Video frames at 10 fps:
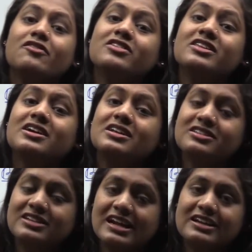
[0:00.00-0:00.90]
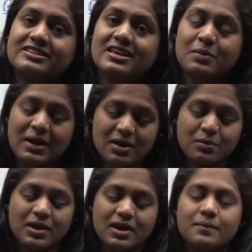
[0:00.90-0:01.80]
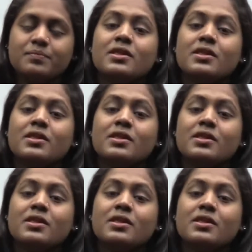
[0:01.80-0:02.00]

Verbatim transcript: फिजिकल स्टेट्स के बारे में है